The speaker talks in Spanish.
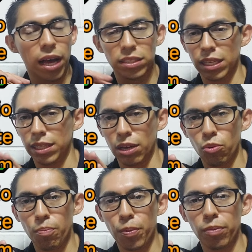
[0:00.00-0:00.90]
ah, sin
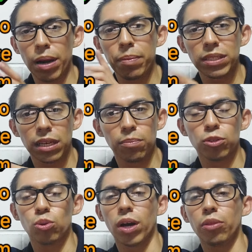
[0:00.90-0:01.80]
ningún problema,
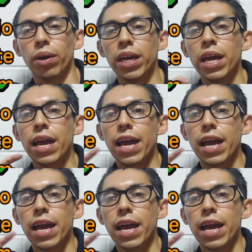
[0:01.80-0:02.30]
seguimos jugando ahí.